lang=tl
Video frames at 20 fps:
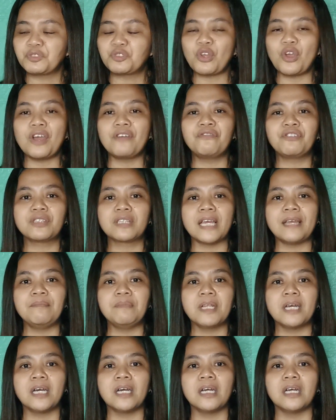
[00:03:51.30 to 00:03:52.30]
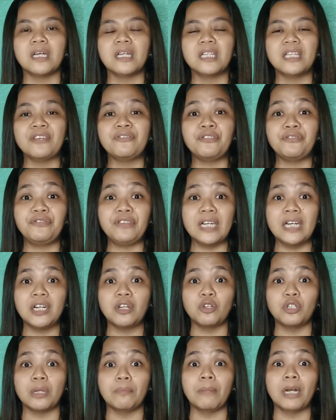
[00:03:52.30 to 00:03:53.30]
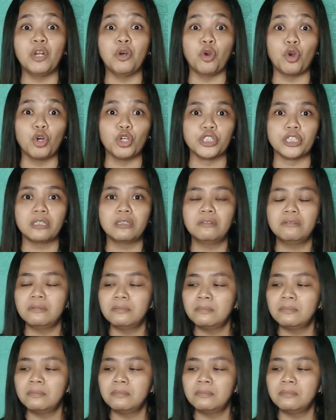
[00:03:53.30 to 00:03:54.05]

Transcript: So, every time na nafe-feel ko na malungkot,